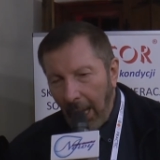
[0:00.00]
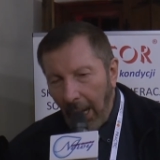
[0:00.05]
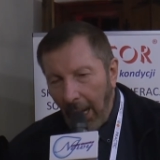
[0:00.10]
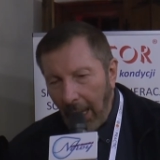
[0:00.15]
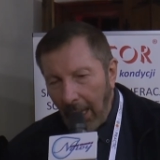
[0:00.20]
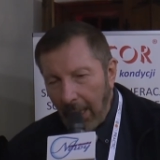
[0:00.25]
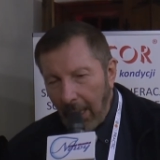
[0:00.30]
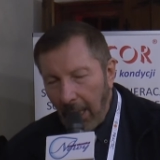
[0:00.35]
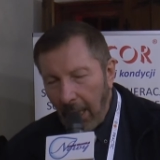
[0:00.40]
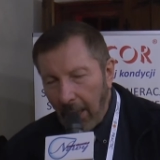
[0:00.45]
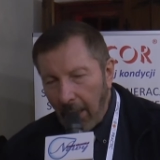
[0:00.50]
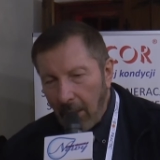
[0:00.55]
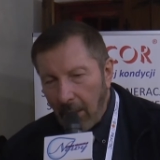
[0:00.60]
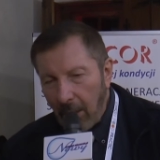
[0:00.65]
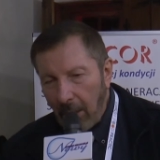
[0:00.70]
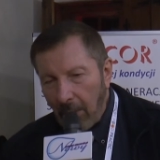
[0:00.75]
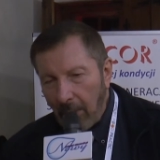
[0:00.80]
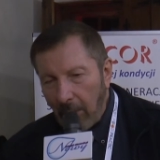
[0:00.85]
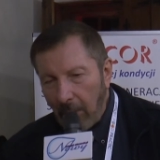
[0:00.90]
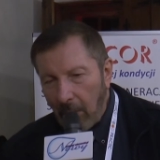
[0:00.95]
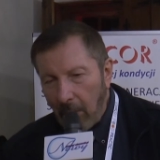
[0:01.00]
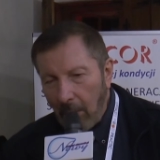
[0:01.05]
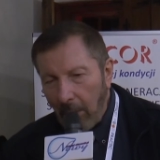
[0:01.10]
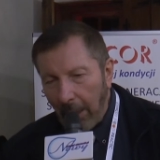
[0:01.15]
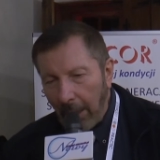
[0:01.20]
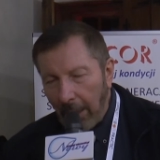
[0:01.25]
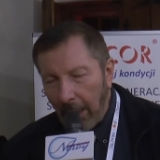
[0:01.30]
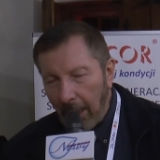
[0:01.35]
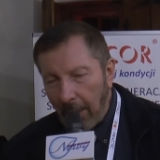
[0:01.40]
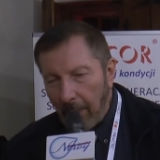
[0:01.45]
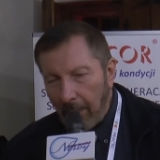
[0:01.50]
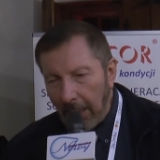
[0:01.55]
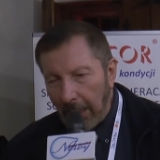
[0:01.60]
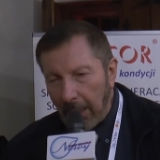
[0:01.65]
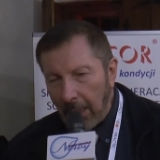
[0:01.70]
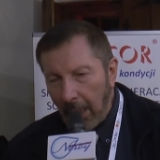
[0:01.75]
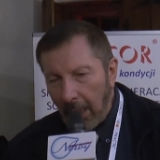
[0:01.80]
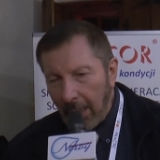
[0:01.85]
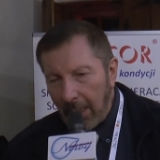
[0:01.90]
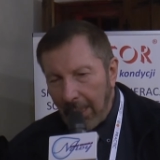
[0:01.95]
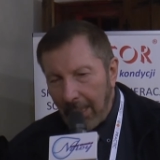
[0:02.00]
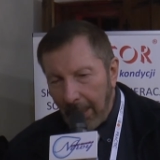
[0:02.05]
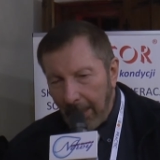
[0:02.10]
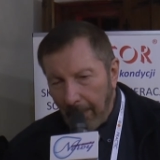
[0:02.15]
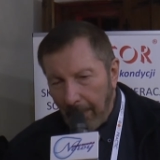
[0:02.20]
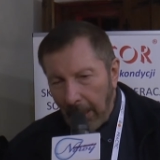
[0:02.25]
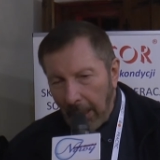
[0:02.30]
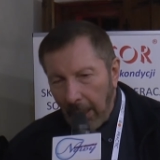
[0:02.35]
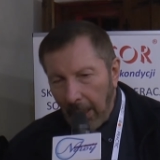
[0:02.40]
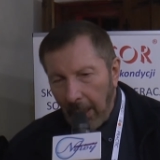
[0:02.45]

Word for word: a także w układach mycia CIP.